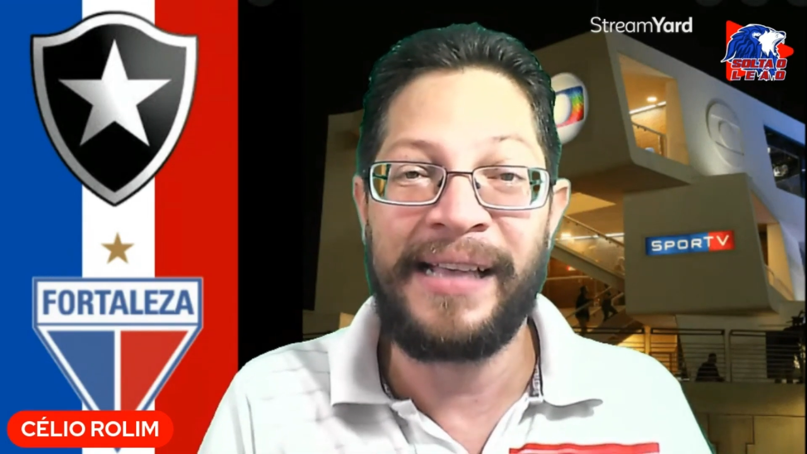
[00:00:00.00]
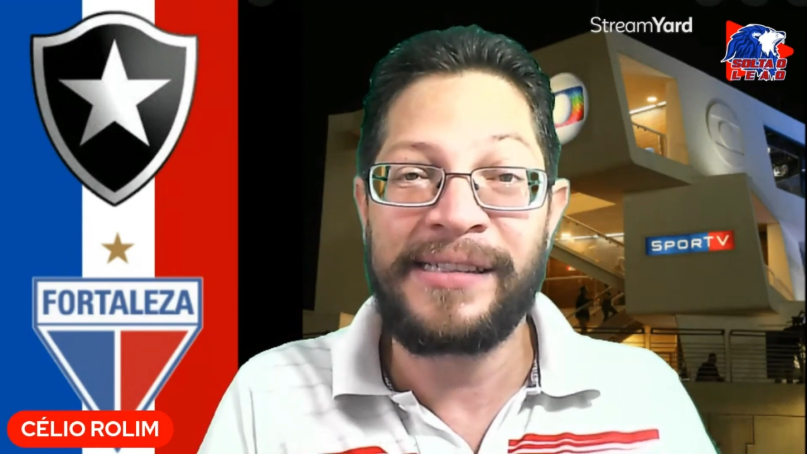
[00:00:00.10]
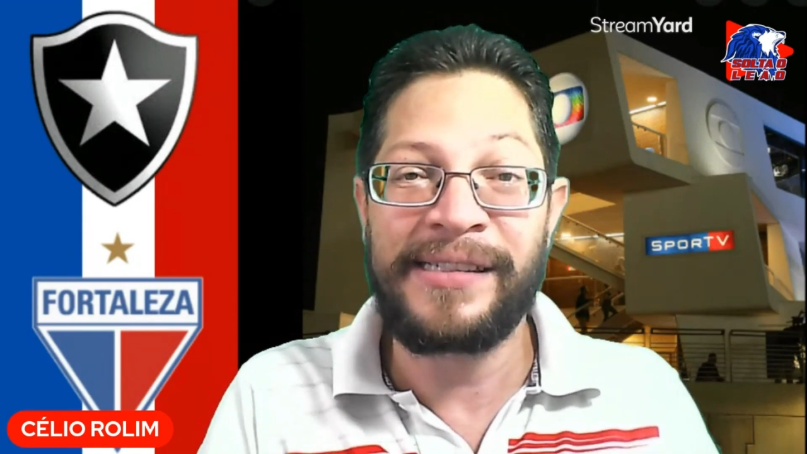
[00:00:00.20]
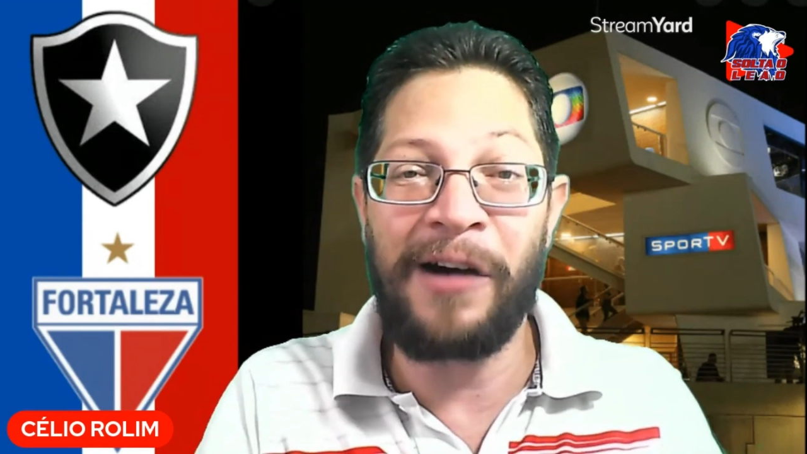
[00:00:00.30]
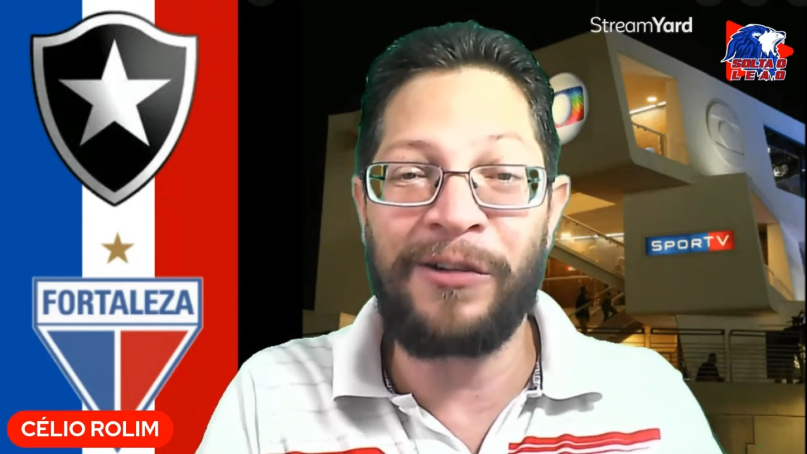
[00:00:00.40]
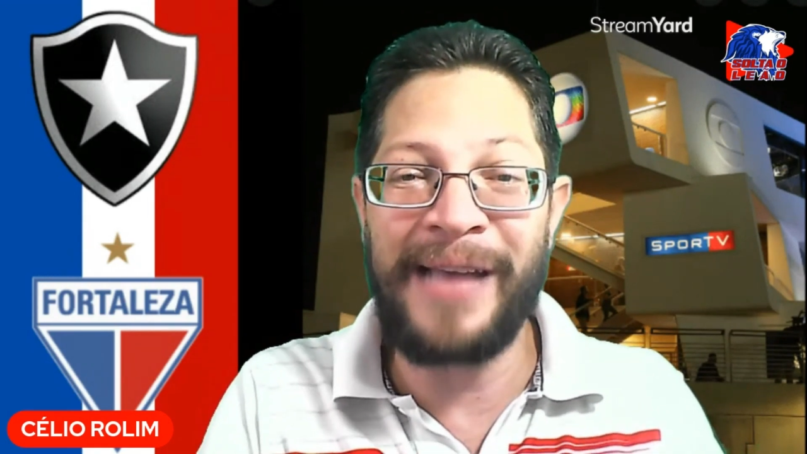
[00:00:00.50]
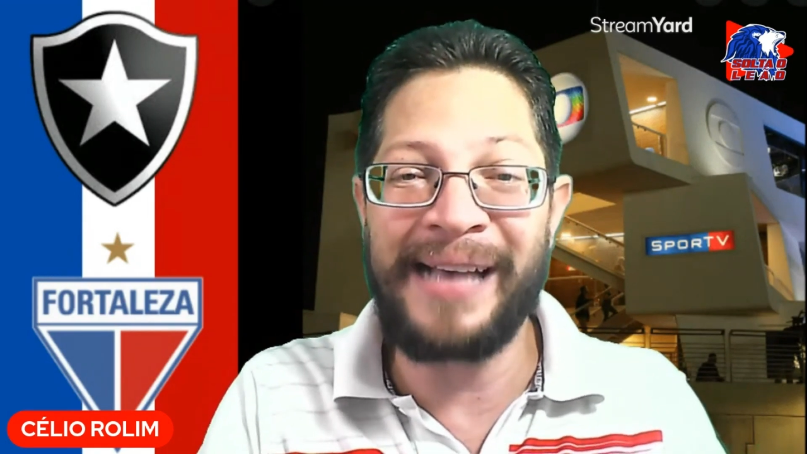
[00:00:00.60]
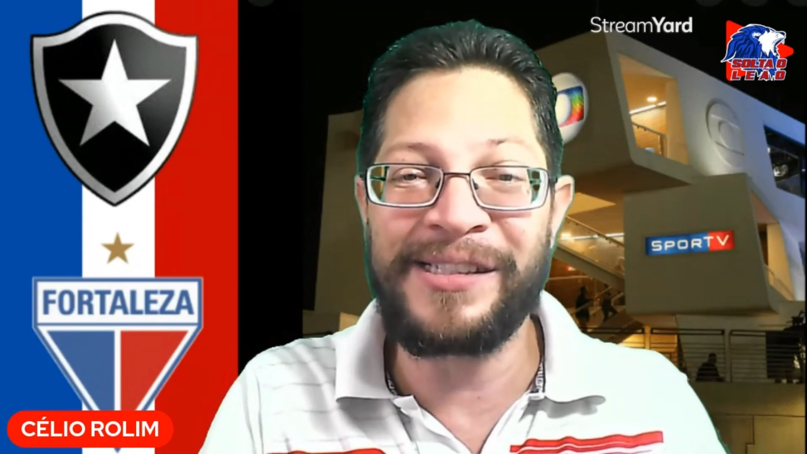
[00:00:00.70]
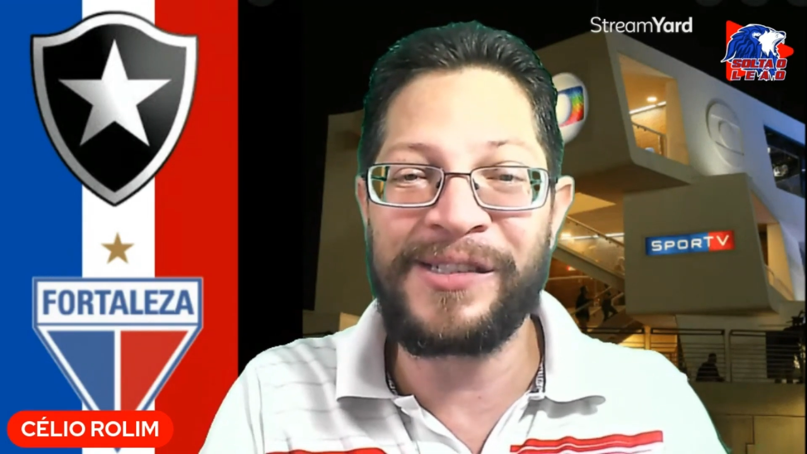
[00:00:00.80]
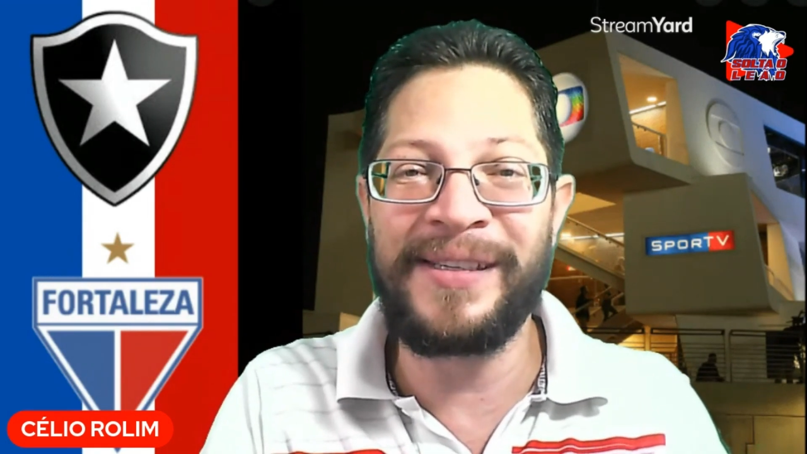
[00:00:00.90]

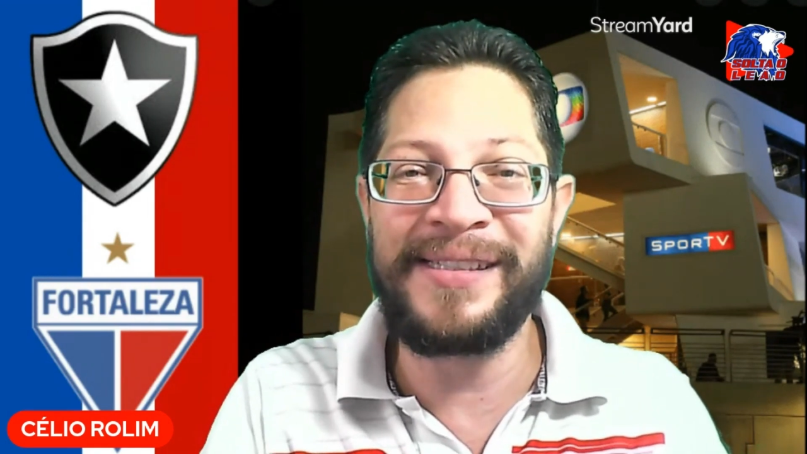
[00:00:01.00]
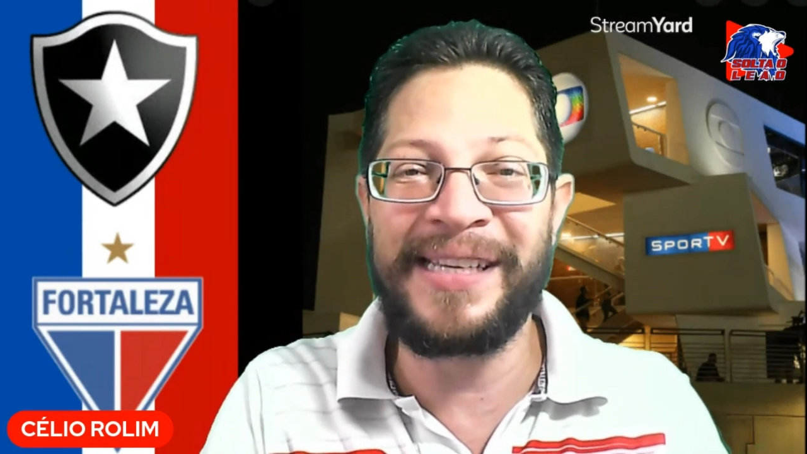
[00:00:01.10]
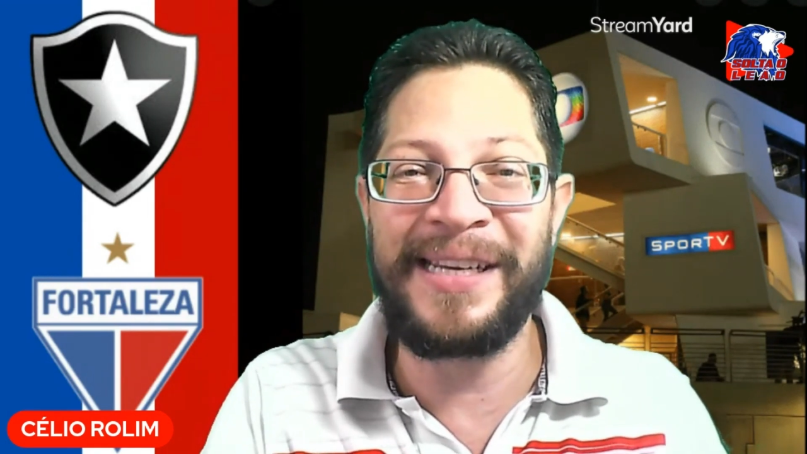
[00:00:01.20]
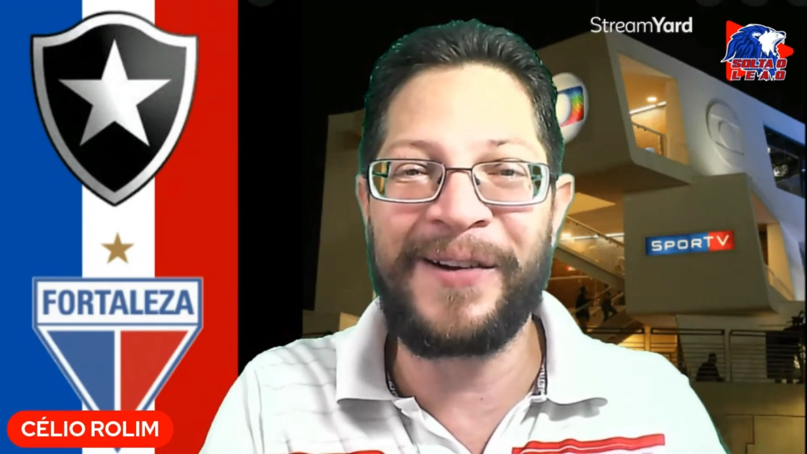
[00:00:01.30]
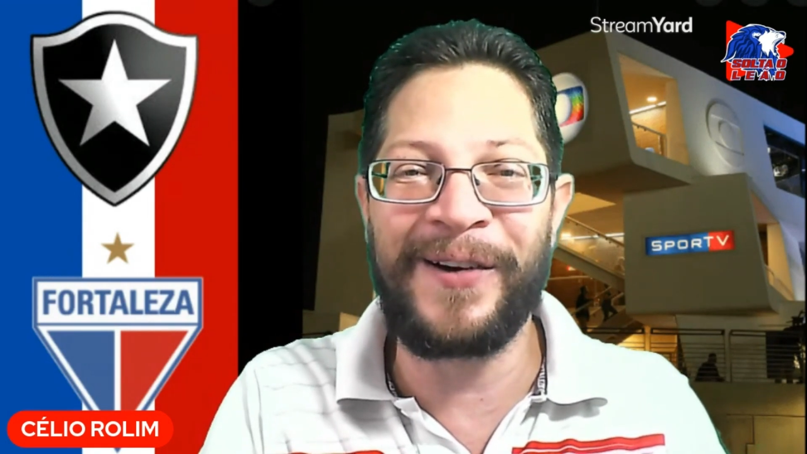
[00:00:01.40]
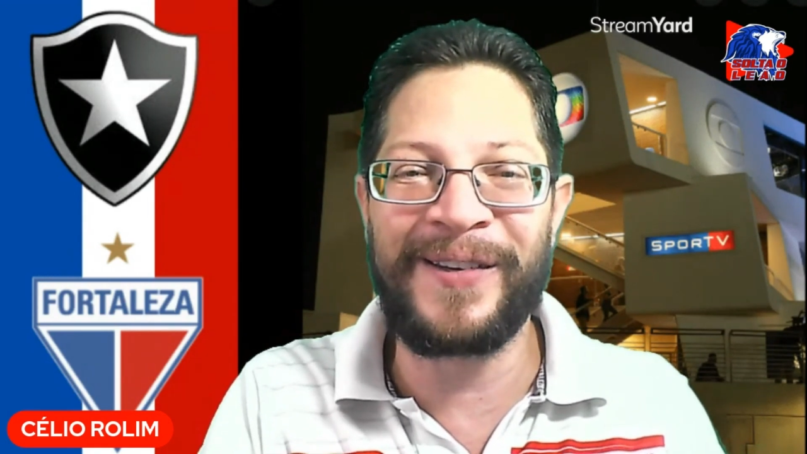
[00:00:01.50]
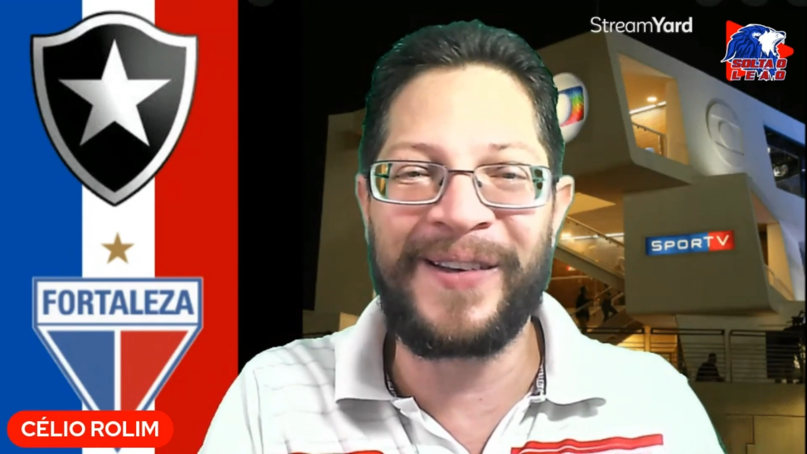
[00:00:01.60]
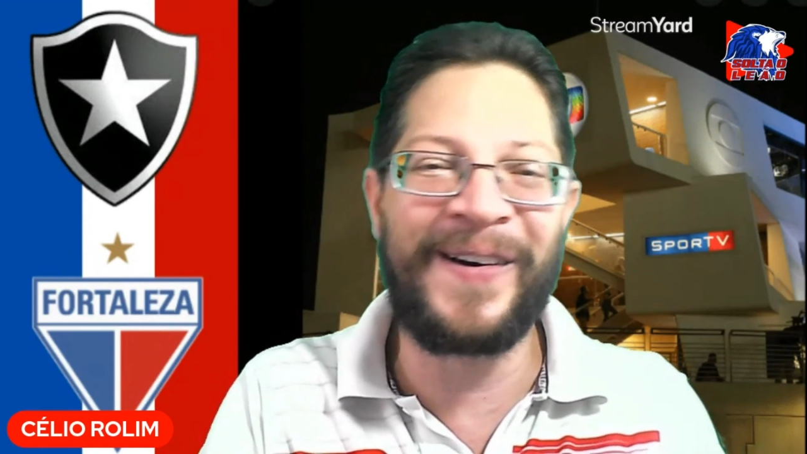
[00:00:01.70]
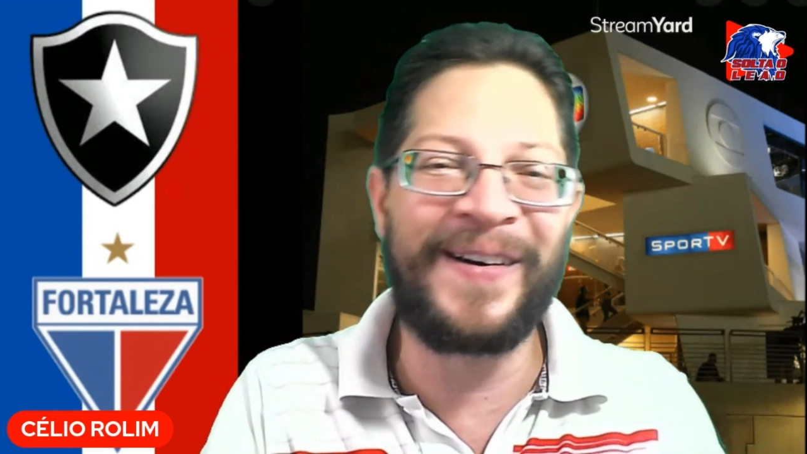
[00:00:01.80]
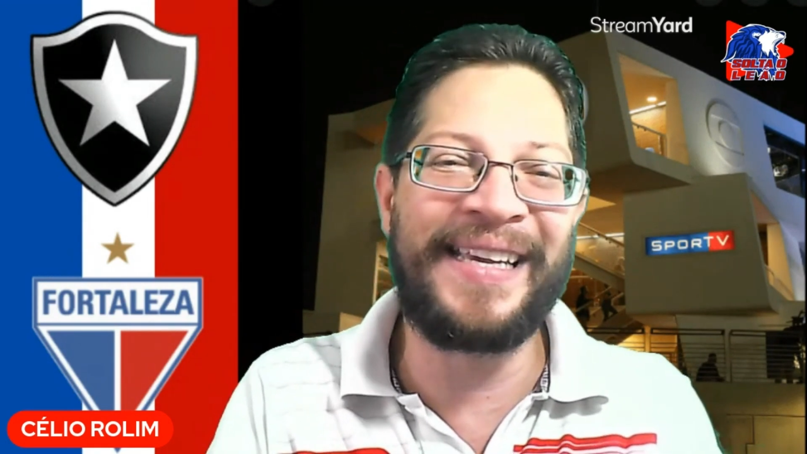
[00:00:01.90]
Saudações
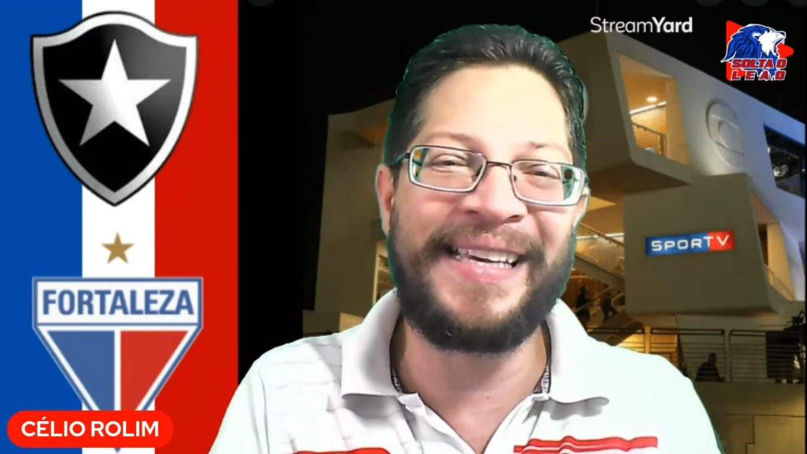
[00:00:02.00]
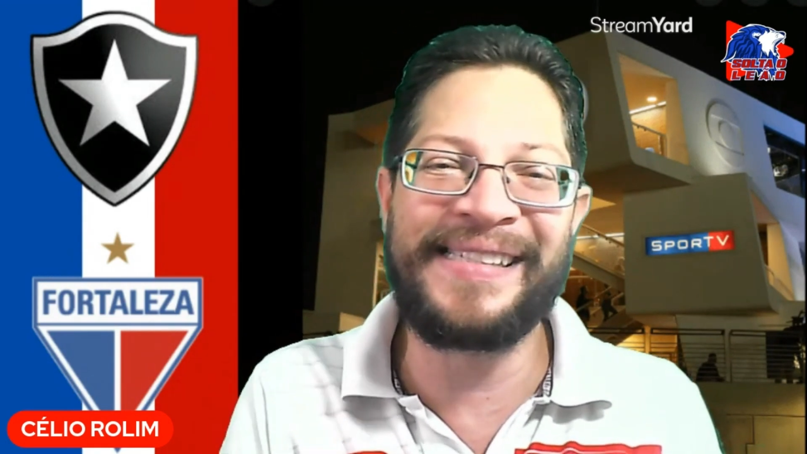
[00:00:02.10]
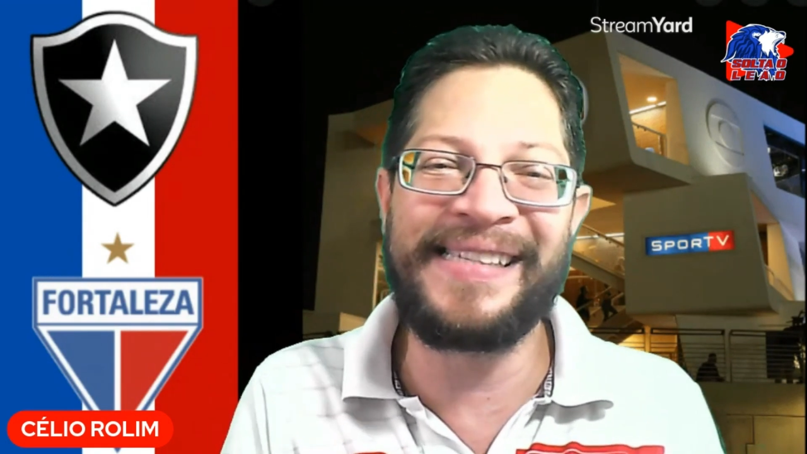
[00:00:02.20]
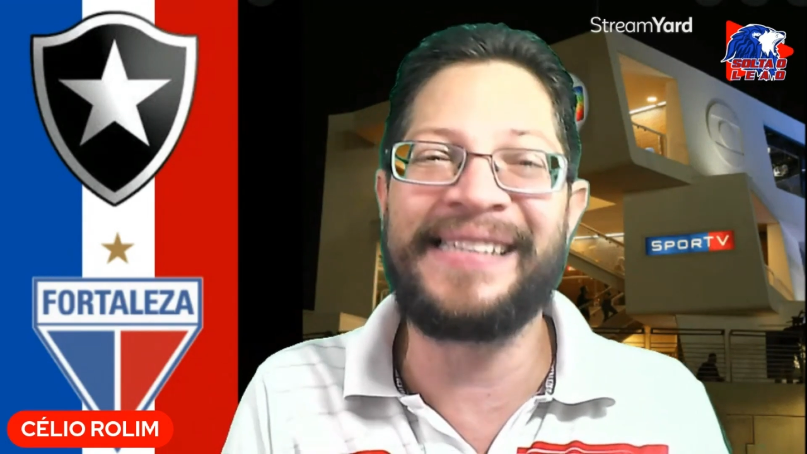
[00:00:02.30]
tricolores